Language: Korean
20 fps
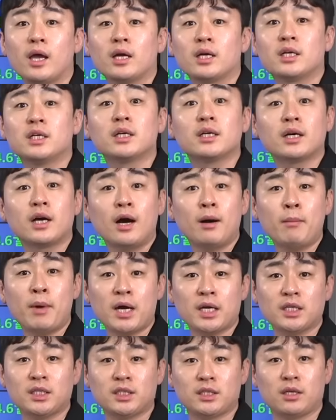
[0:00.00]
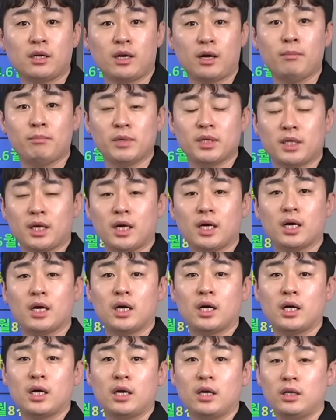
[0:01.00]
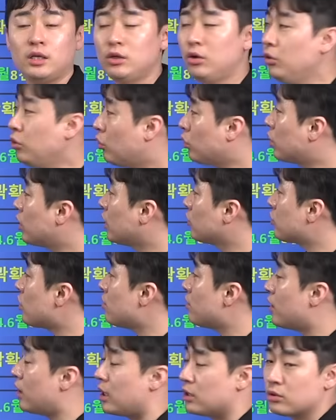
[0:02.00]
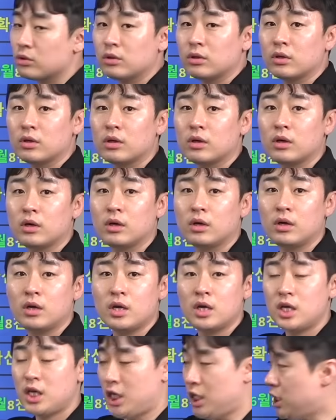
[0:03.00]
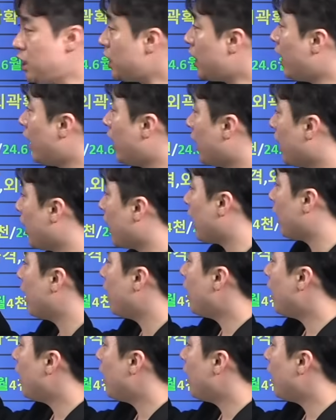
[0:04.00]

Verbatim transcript: 급감하기 시작합니다. 이건 어떻게 설명하죠? 이 시기에